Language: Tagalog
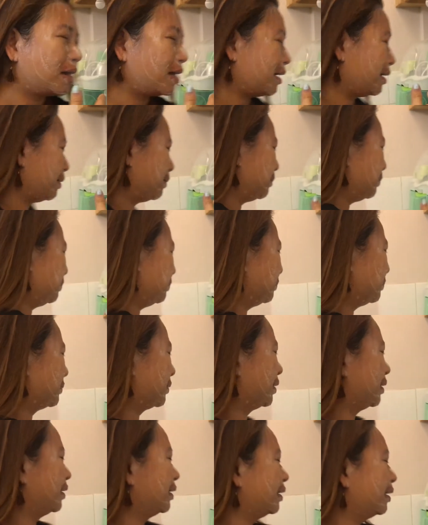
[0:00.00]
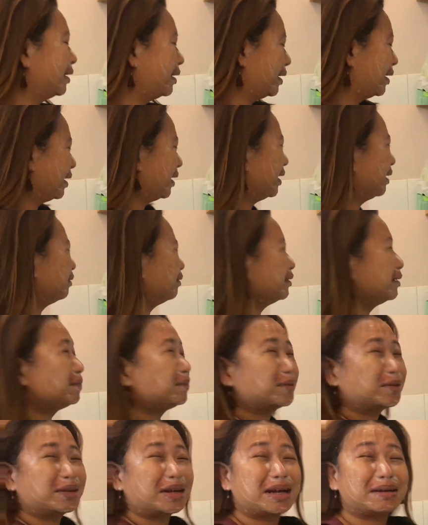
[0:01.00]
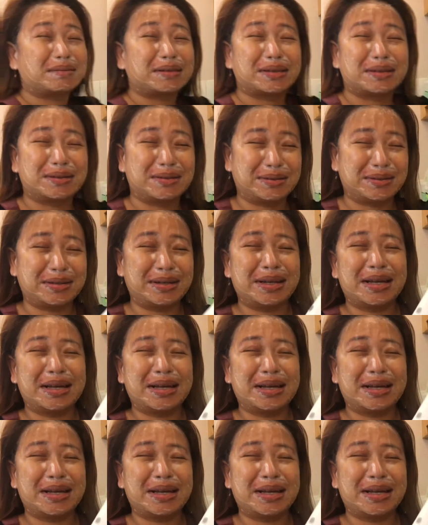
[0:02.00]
lang, ito na po yung gamit ko.